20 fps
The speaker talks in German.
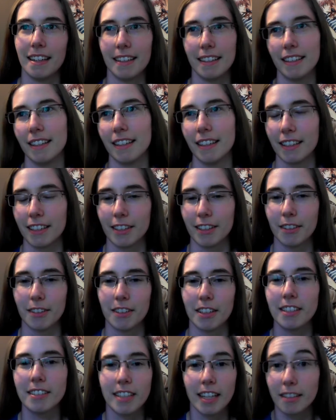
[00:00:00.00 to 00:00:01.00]

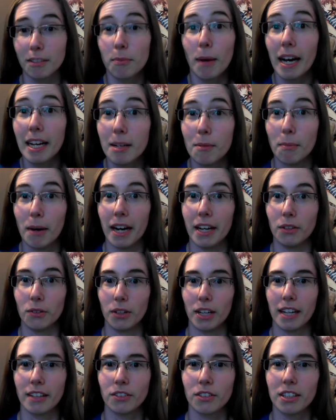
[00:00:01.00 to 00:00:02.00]
Äh, ist jetzt meine Meinung.
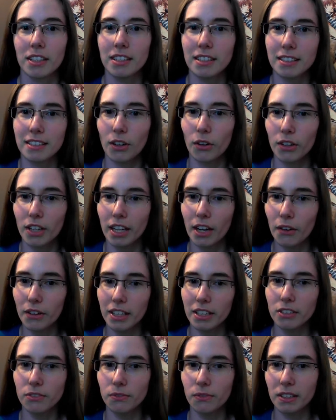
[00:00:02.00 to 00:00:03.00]
Also das ist auch genau
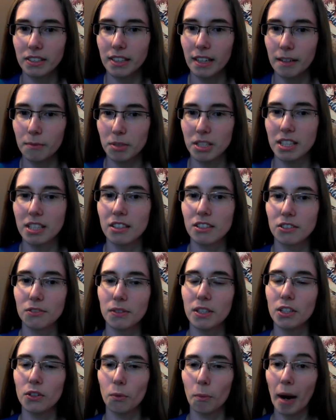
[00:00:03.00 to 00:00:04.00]
das, weshalb ich dieses
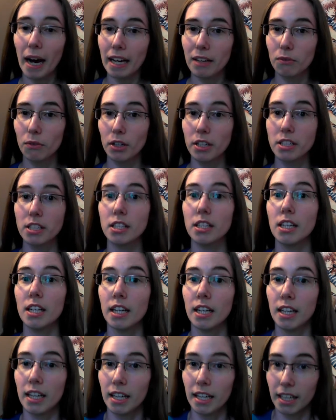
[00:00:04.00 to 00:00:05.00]
Video machen wollte.
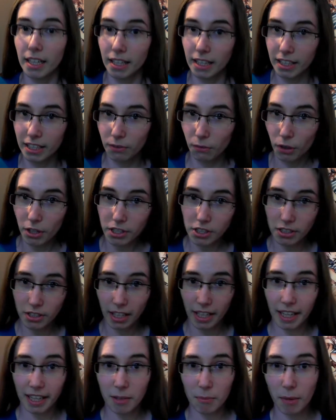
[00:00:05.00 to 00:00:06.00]
Ich wollte
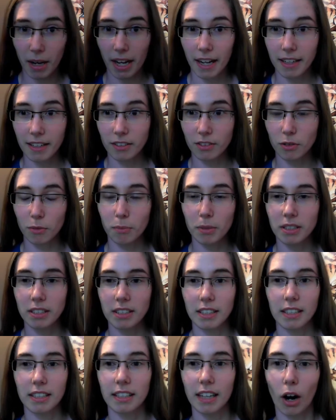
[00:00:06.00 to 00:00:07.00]
gerne mal so ein
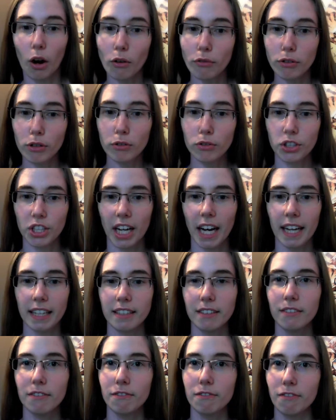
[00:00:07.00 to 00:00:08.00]
bisschen Aufruf
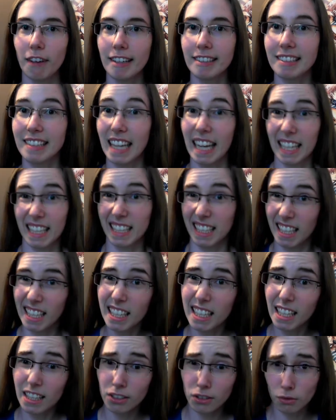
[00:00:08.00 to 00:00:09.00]
starten. Was sagt ihr
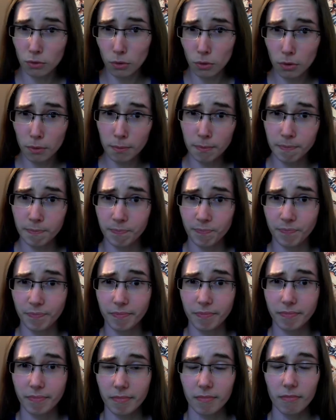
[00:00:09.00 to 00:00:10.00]
dazu?
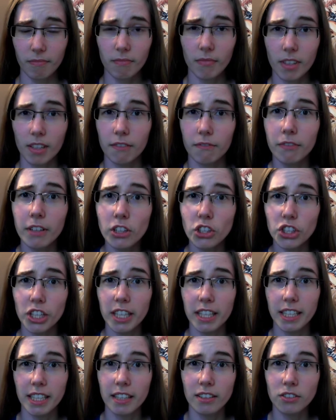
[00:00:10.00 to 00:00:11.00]
Wie
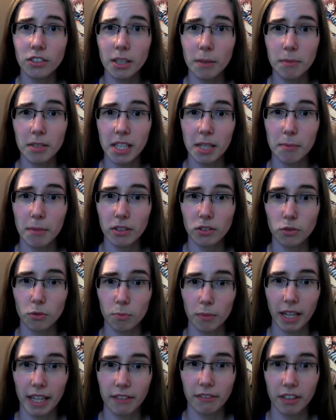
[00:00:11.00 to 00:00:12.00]
steht ihr zu dem Thema? Es tut
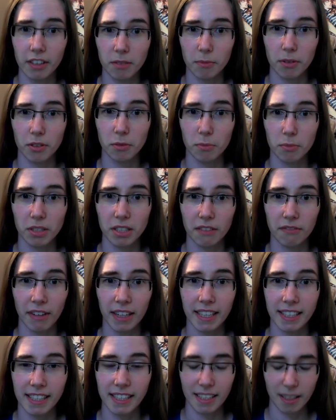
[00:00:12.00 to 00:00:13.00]
mir leid, wenn es immer so ein bisschen
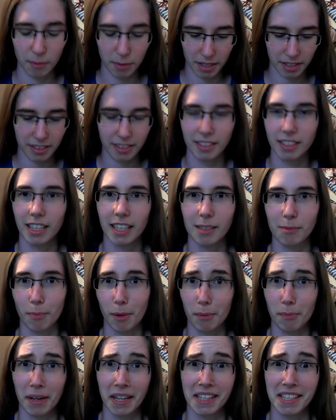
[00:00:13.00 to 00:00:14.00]
wackelt, aber es ist halt
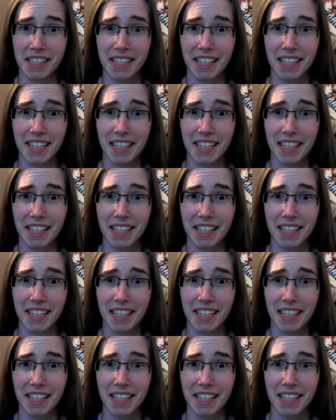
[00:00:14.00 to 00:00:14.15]
mein Badge.